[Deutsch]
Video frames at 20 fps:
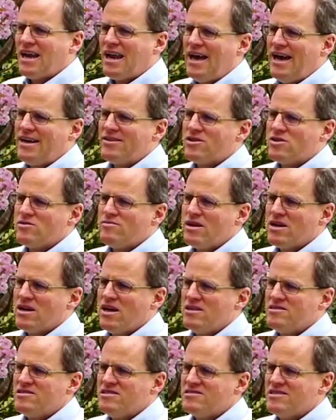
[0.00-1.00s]
kleiner und man
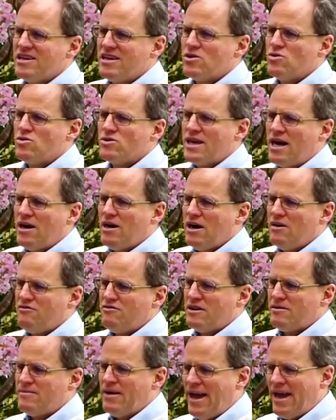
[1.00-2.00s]
kann sie sehr gut auch auf
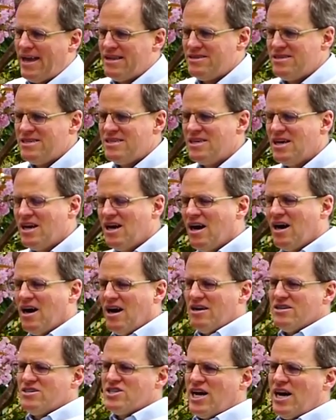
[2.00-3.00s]
einem Handy
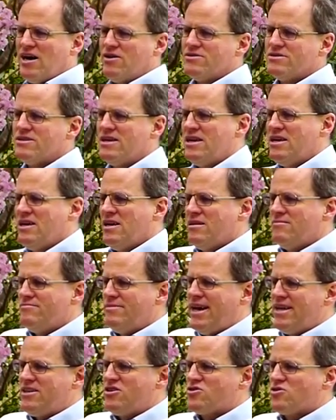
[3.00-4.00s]
anschauen.
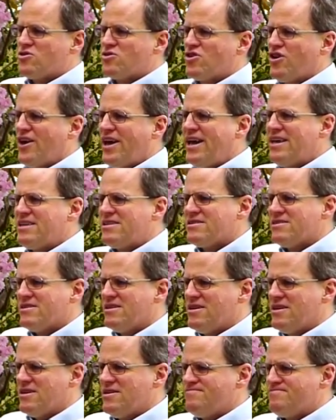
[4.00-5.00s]
Made to Trade,
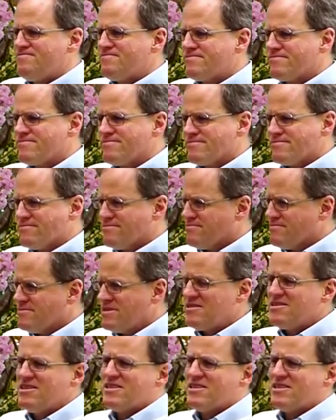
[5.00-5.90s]
ähm, das